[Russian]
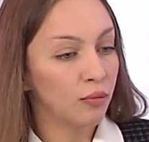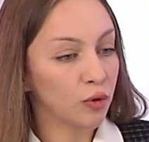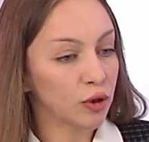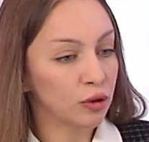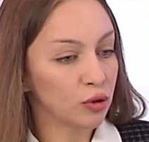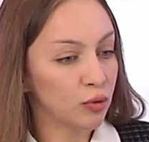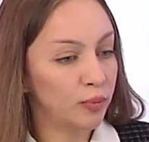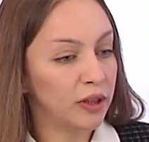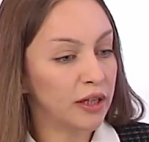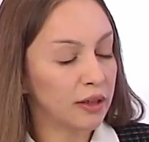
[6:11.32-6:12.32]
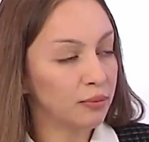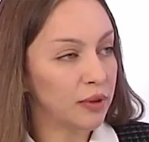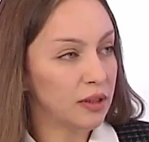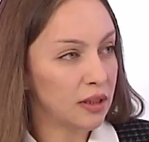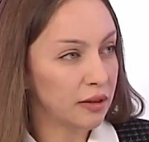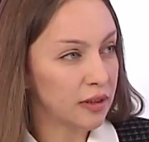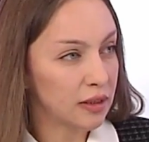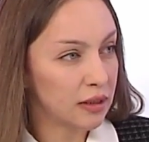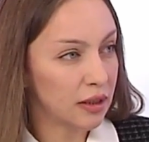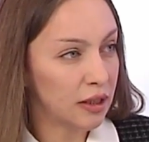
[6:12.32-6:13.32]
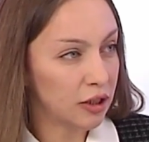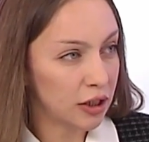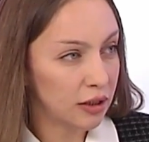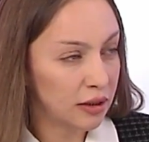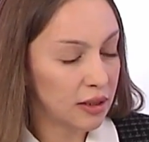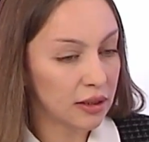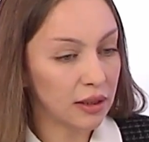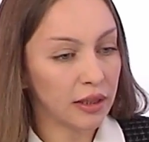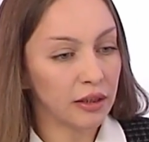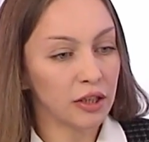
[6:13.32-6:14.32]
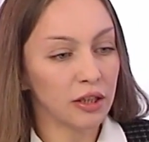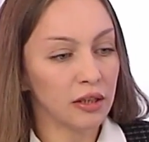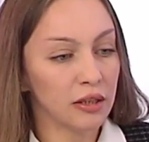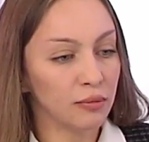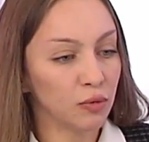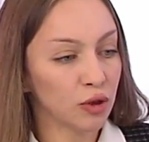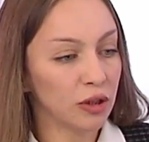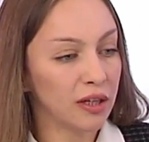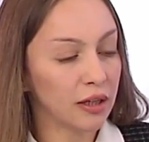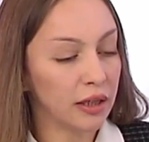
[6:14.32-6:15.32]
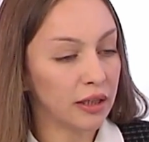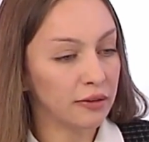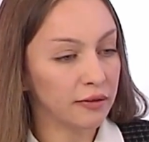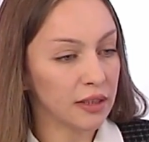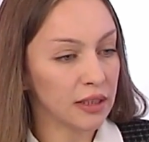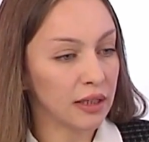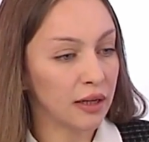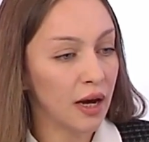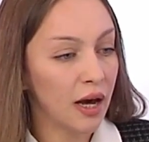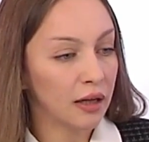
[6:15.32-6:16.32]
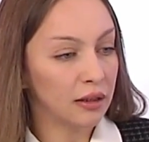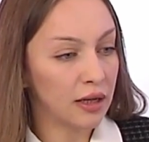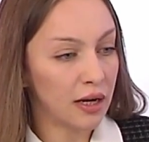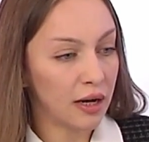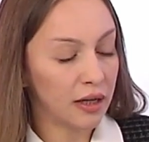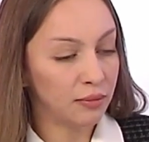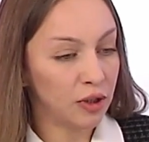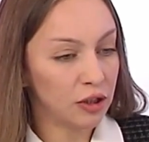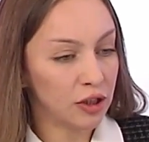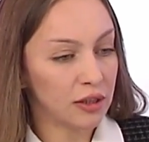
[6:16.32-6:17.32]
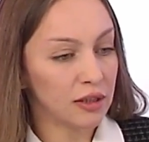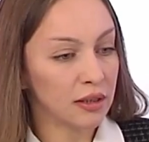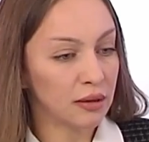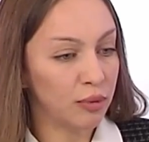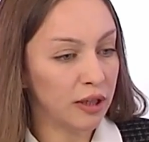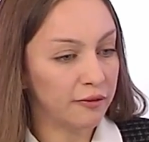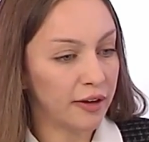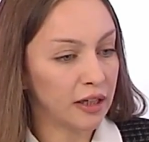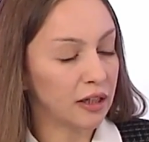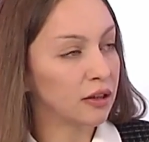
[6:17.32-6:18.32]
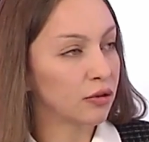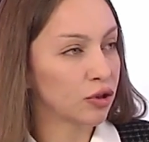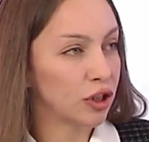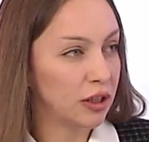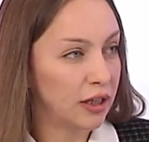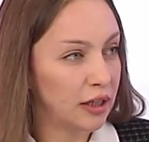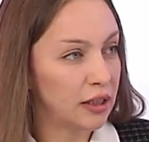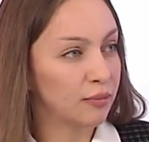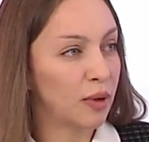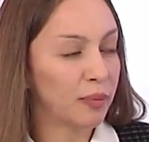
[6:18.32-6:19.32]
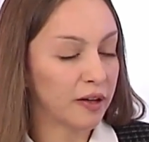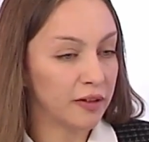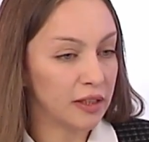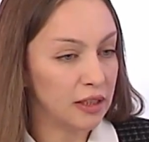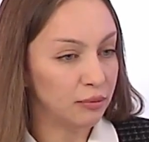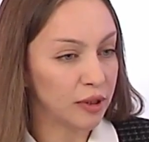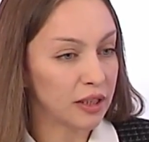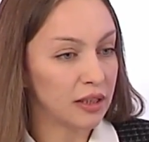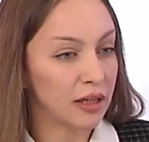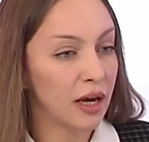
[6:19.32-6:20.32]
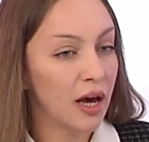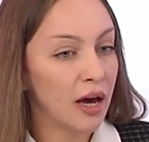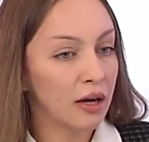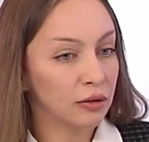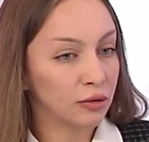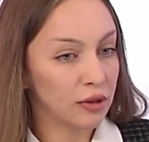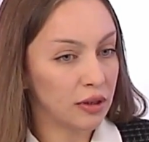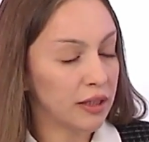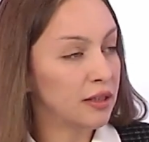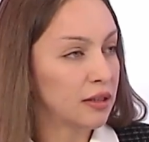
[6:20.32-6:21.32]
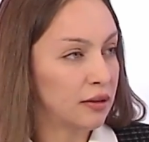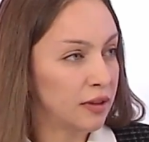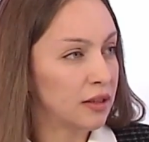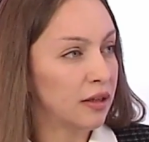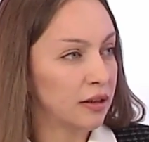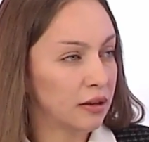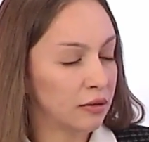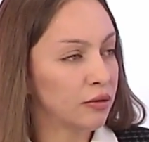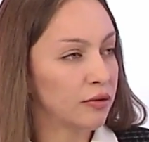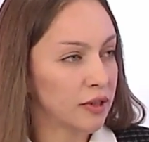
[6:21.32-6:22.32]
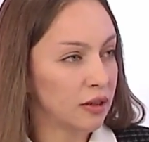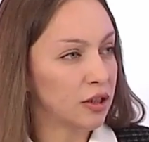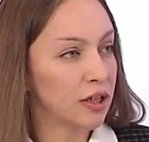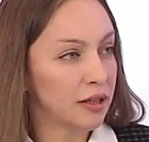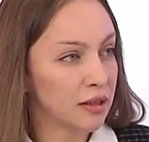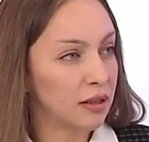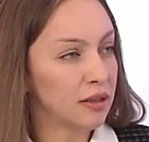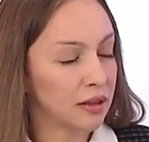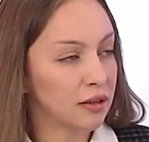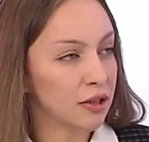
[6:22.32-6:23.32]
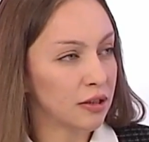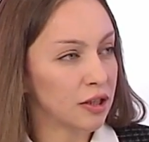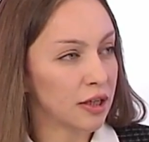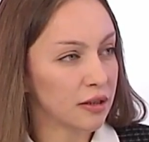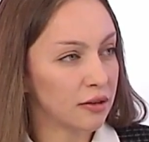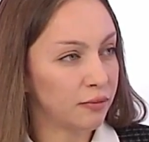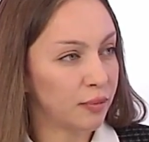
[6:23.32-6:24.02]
может суп и декомпенсироваться сердечная недостаточность, может накладываться на имеющиеся заболевания нарушение ритма, проводимости, то есть, да, действительно, такое встречается достаточно часто